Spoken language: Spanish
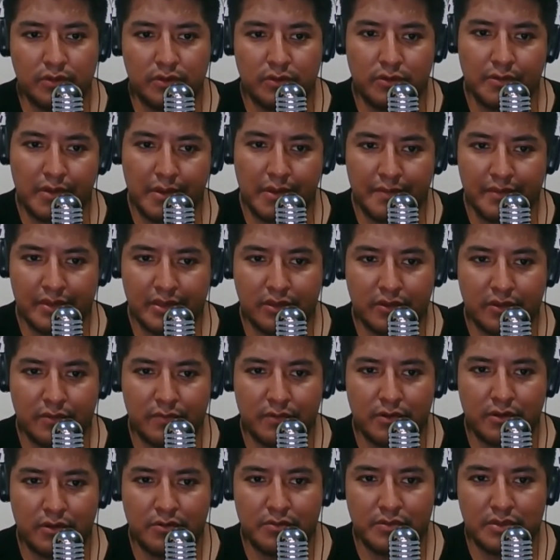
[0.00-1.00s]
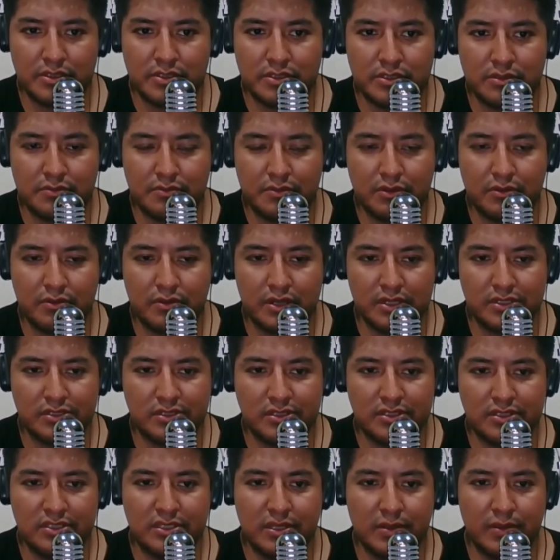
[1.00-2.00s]
Obviamente, como lo mencioné, mi
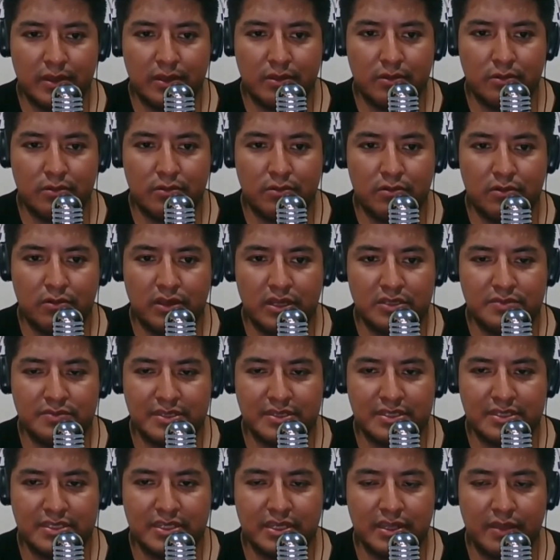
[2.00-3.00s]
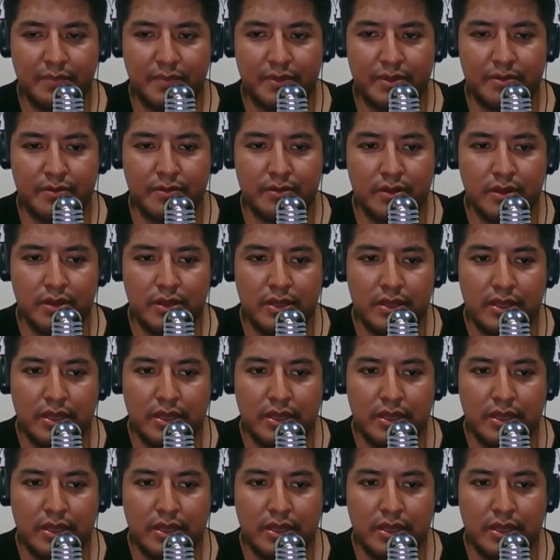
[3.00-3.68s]
corazón estaba con Lucas Bastida, pero